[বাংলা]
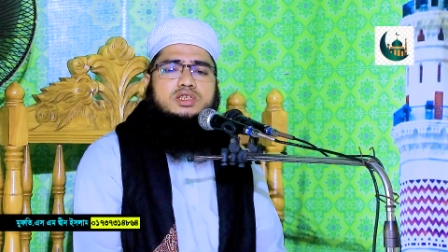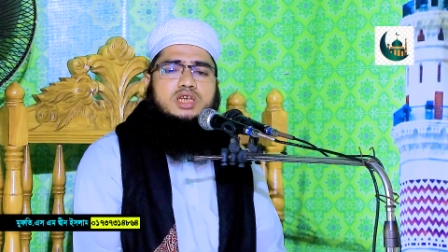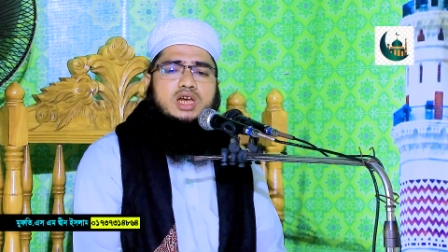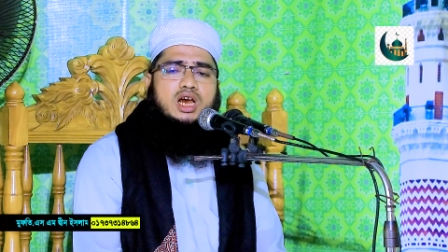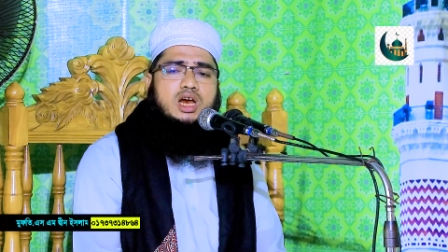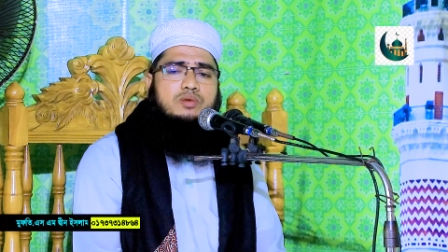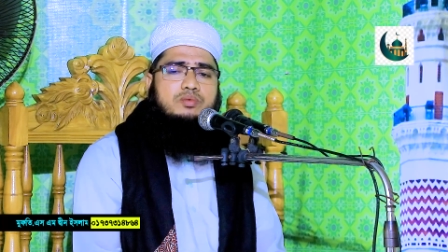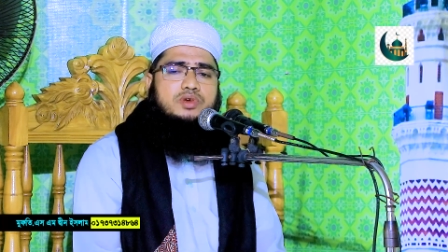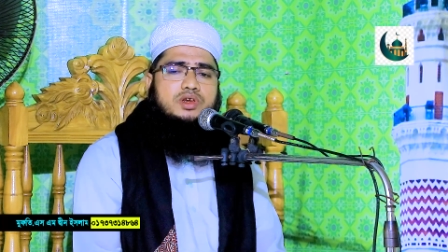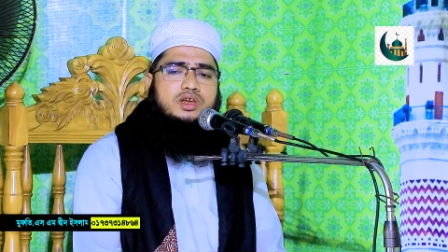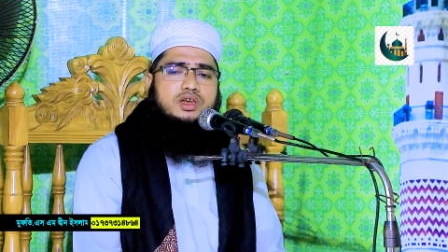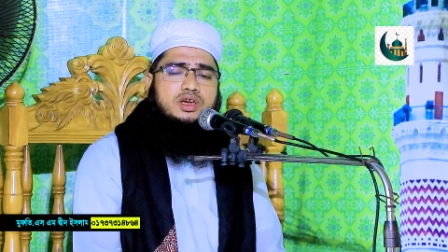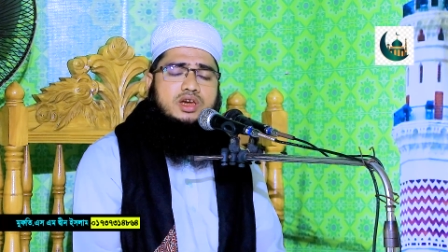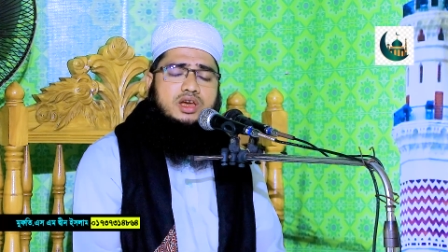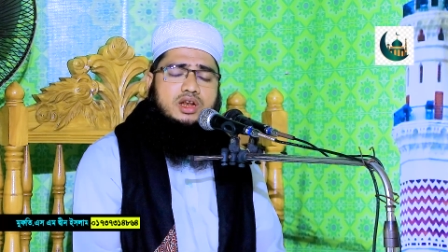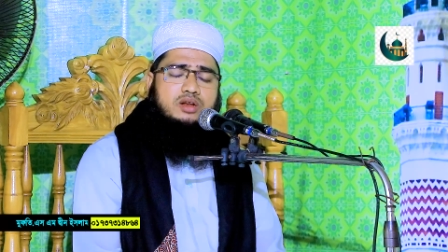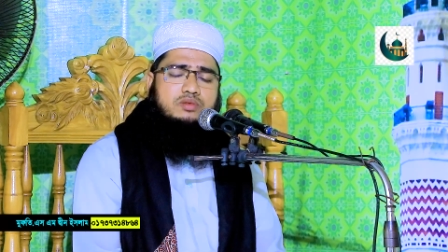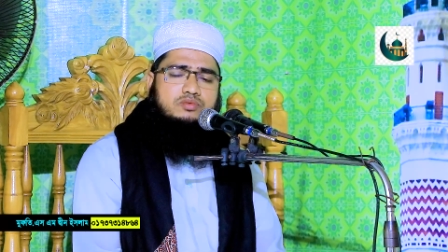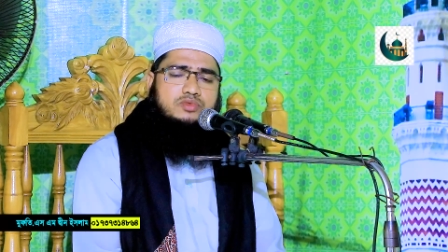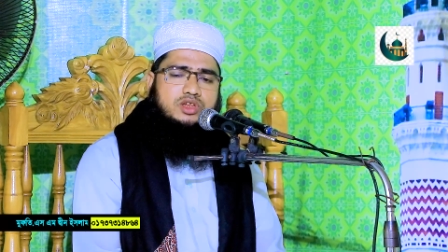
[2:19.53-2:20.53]
সাহাবে
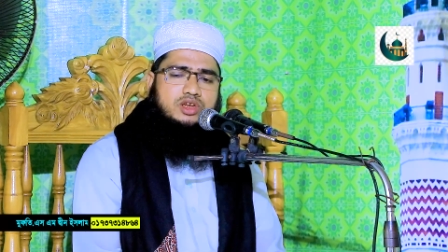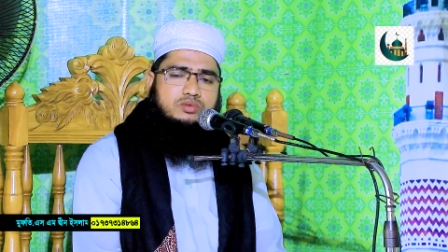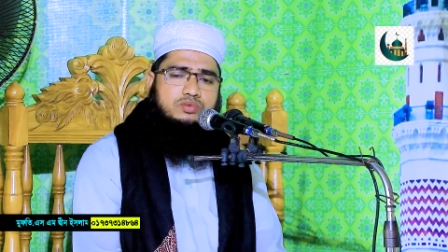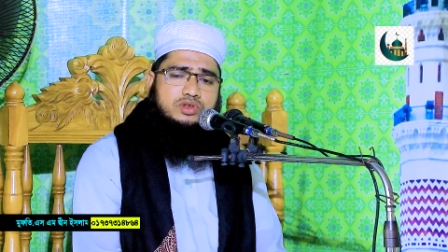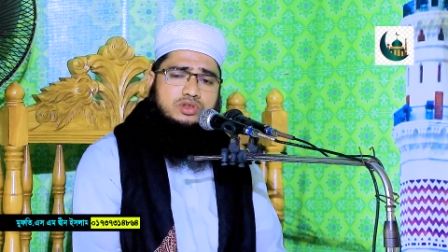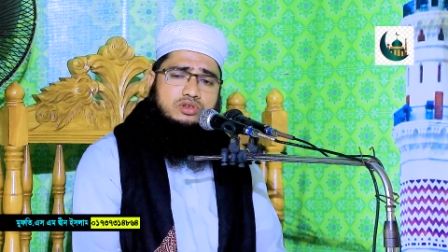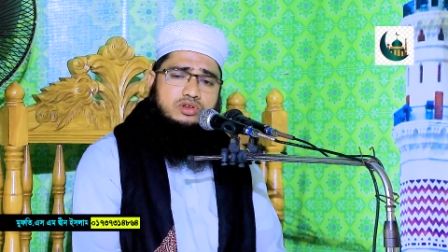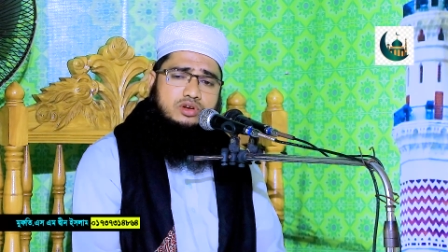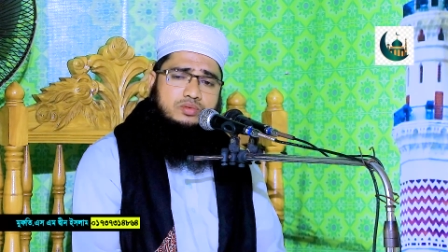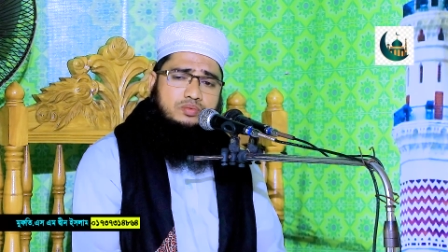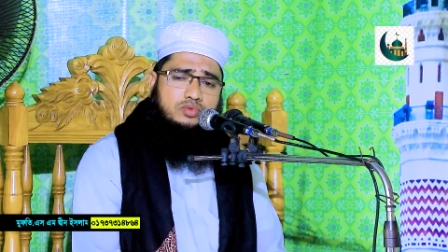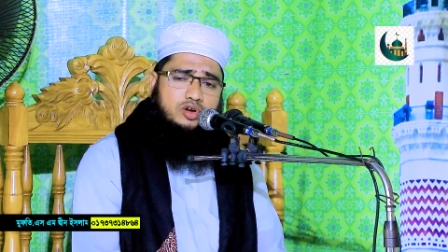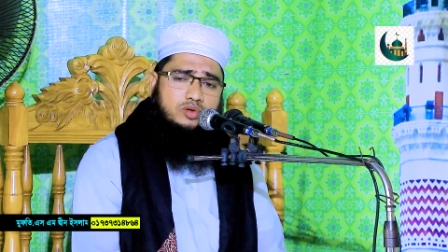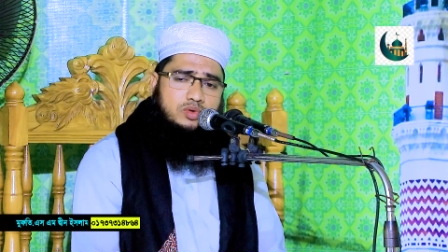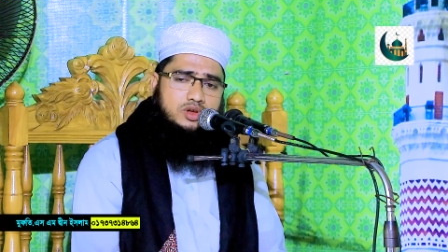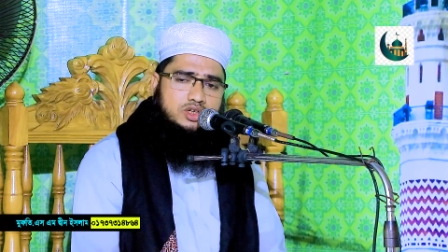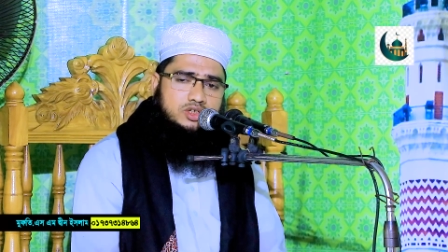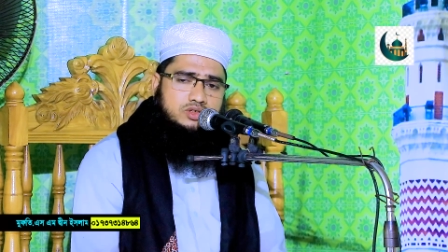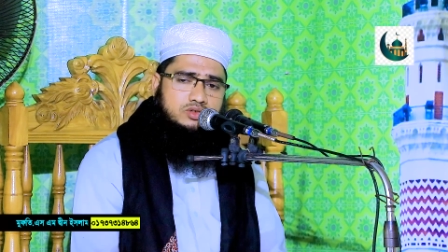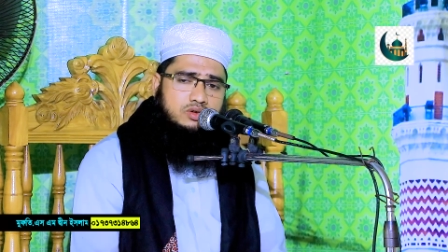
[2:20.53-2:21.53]
কেরামদের ভিতরে
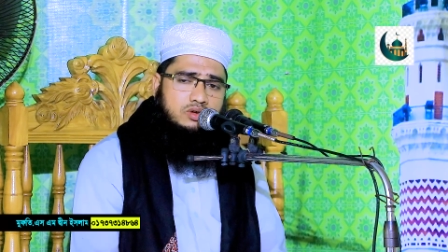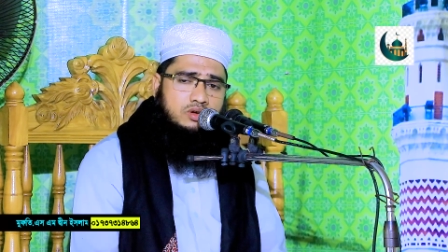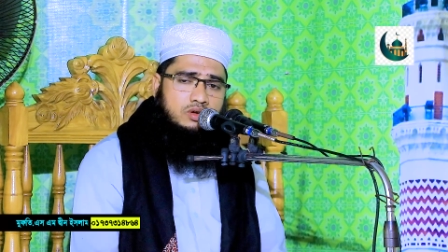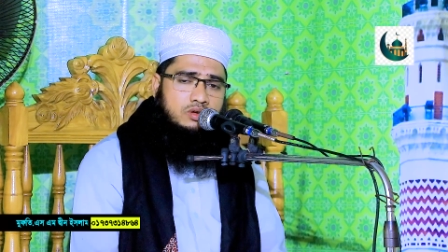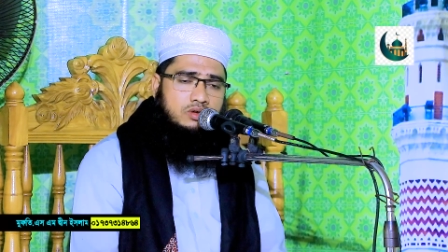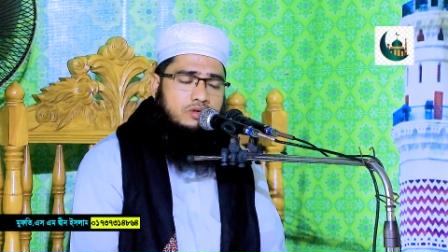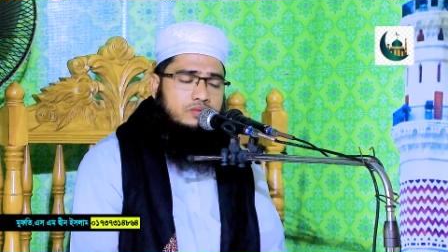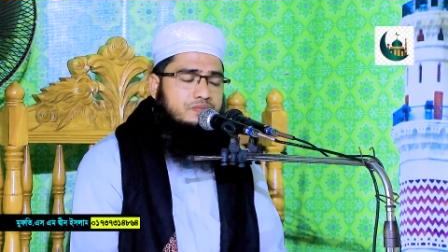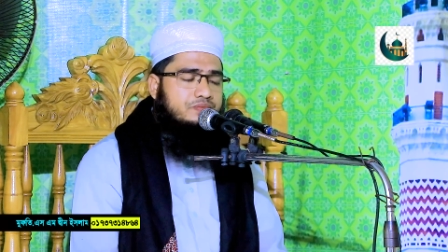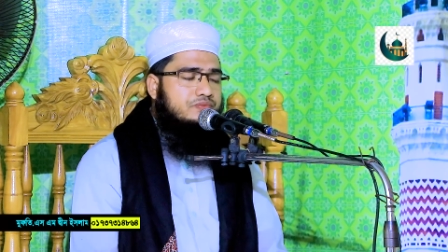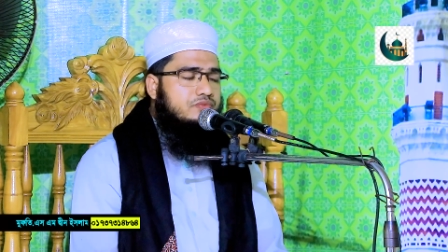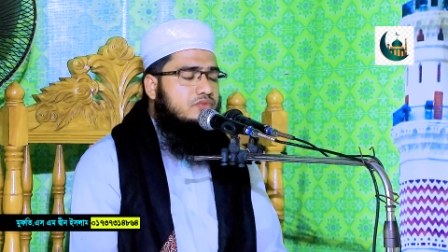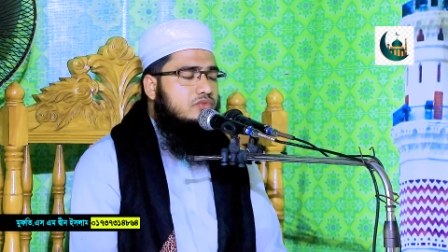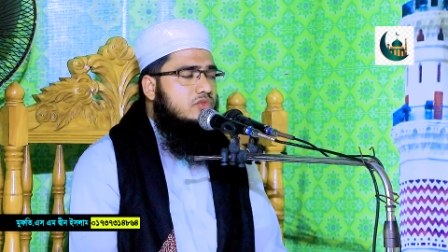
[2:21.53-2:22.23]
প্রবেশ করলাম